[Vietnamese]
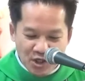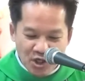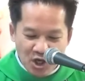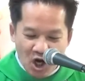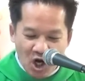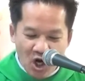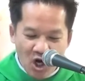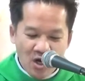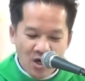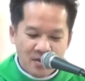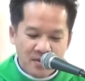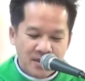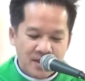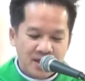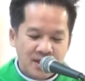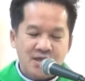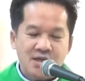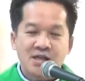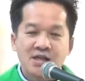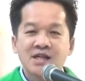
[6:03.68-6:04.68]
đó,
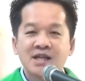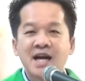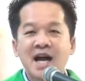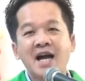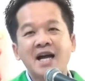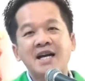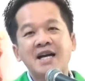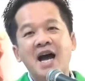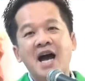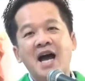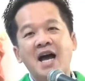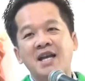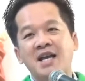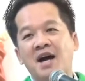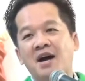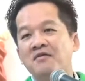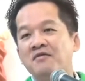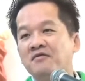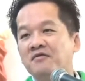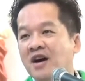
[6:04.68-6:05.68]
Khác-gai
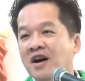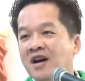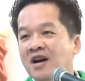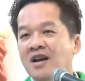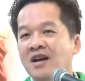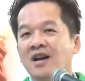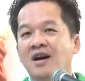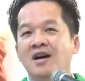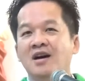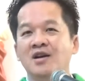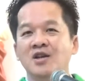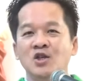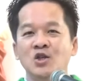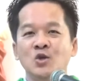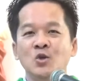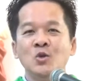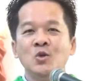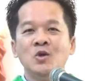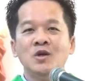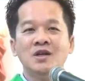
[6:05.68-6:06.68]
đã vâng lời
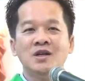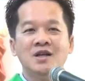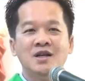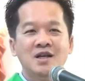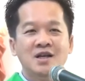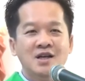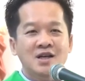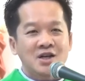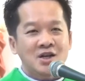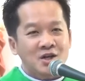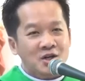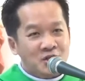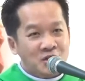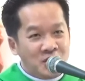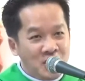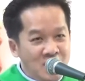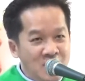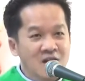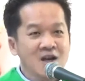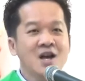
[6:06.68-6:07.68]
Chúa,
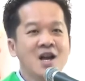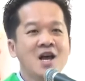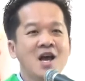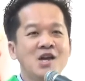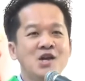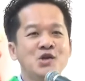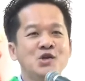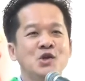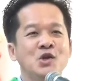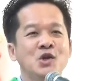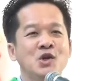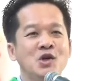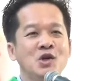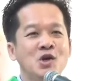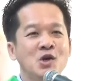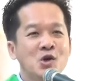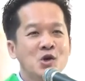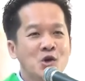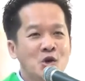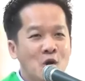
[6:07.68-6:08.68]
đứng lên
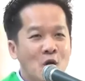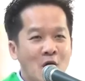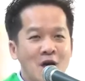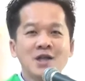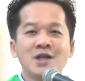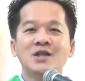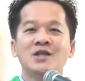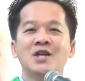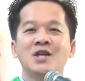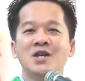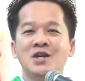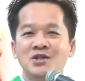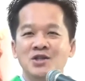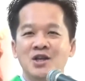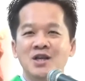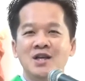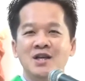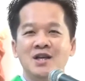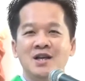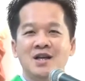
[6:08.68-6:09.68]
nói tiên
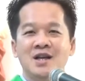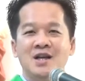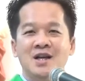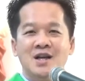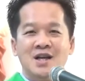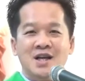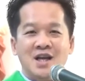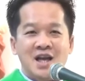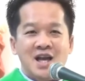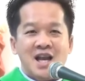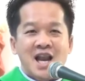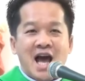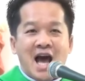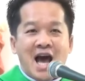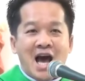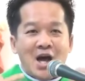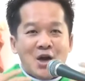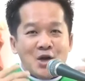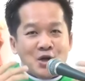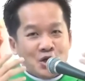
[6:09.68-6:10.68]
tri, nghĩa
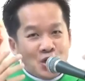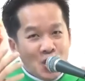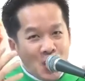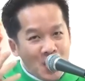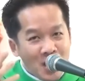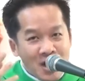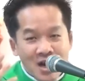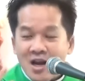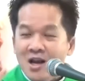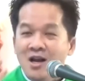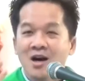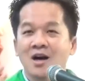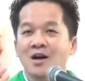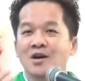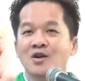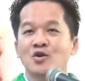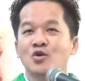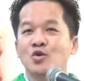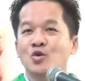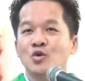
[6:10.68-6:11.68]
là nói lời
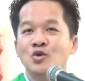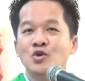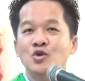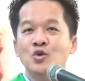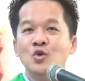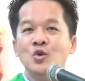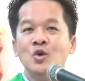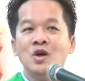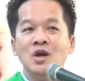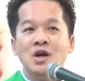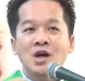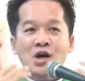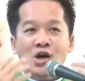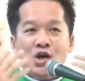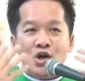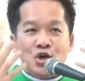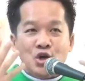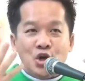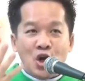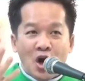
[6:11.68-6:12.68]
của Chúa,
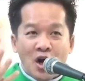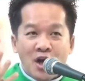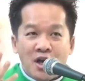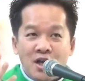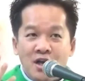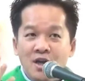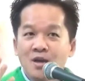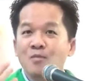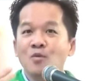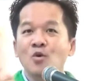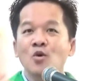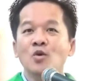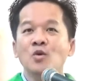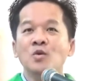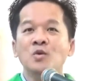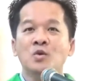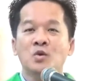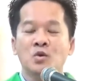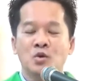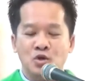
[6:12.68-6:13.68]
nói ý muốn
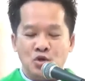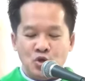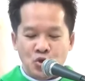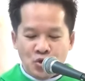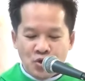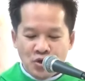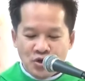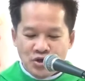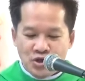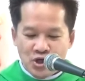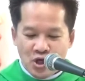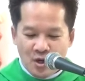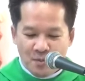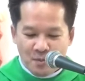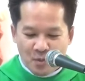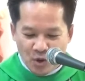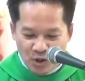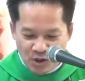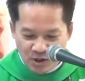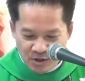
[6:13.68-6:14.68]
của Chúa cho
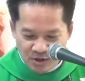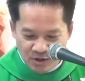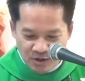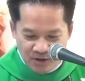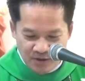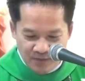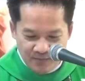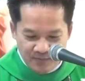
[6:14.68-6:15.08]
mọi người.